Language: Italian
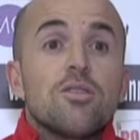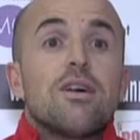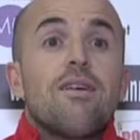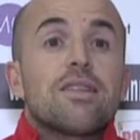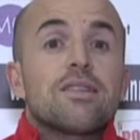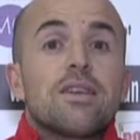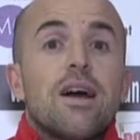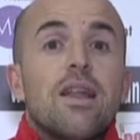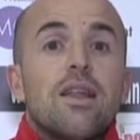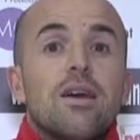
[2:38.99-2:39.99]
davanti
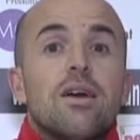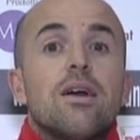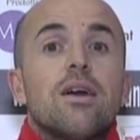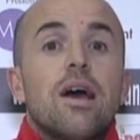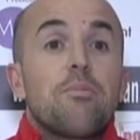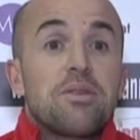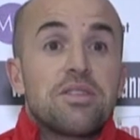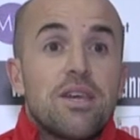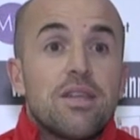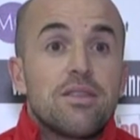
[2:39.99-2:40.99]
al, eh, al
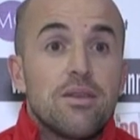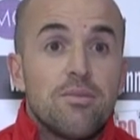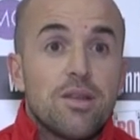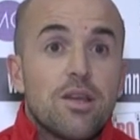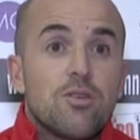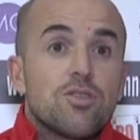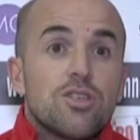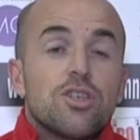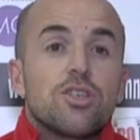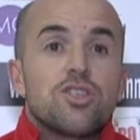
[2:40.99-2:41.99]
presidente, perché
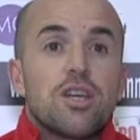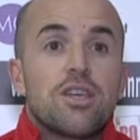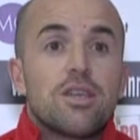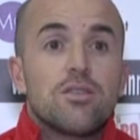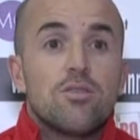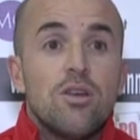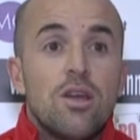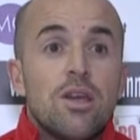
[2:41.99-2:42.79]
così ci ha chiesto,